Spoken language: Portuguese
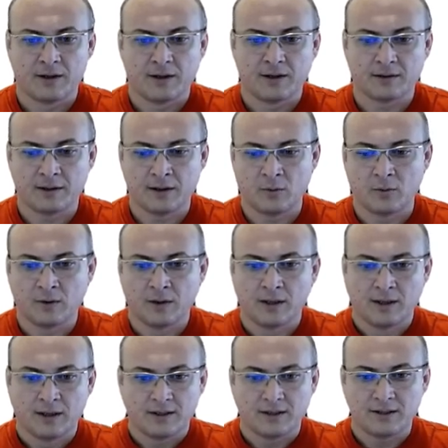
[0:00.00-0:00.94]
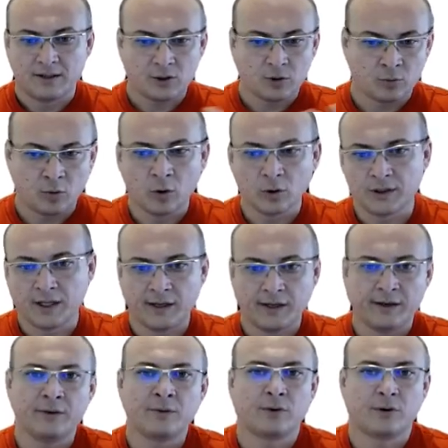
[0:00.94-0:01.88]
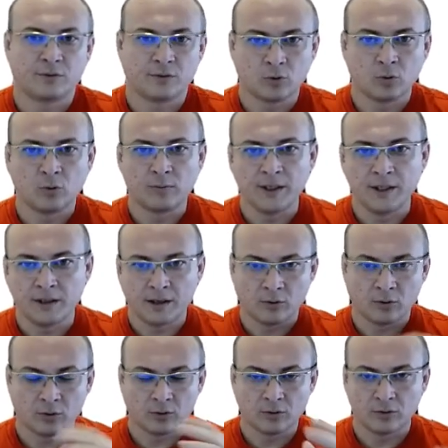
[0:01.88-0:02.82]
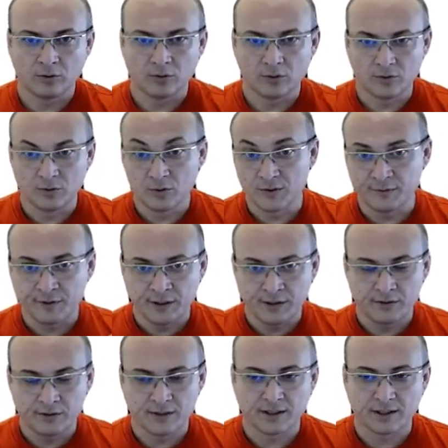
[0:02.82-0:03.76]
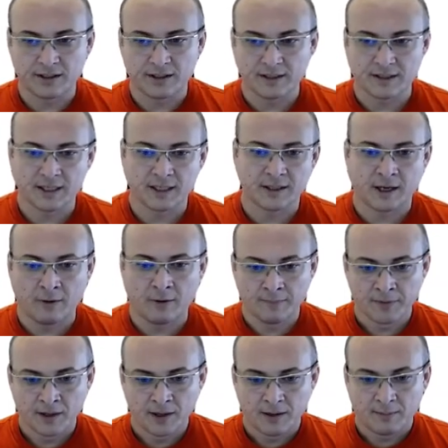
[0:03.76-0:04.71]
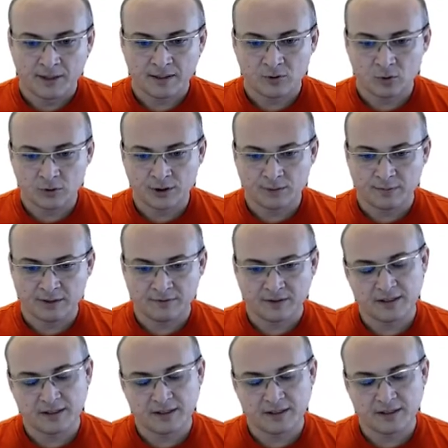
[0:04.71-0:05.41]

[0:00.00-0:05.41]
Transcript: Então, existe um roteirinho que eu vou cobrir ao longo dos, dos vídeos aqui desse canal, mas hoje, para